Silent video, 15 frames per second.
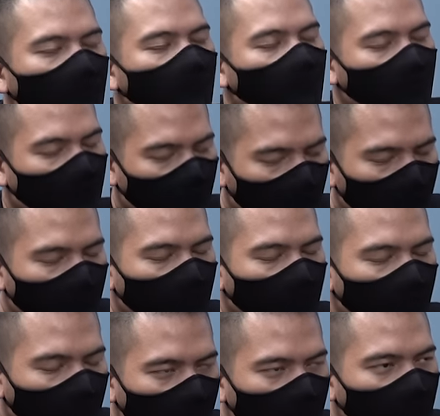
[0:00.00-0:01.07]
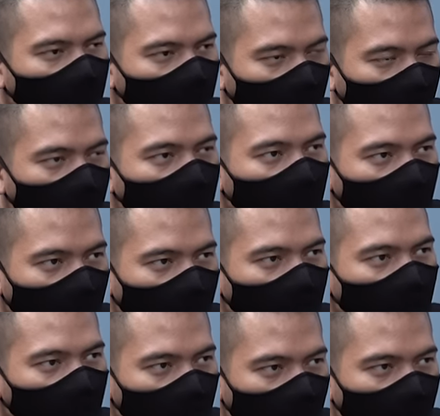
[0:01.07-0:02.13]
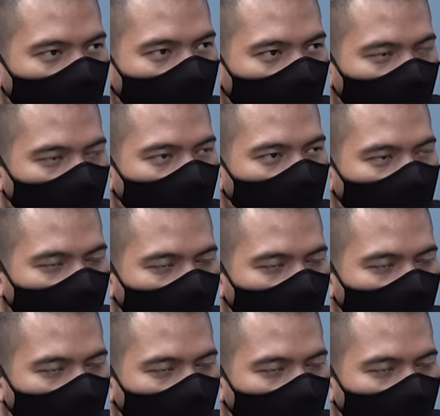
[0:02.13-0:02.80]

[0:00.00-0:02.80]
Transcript: uh, digabung sama gyronya juga ya.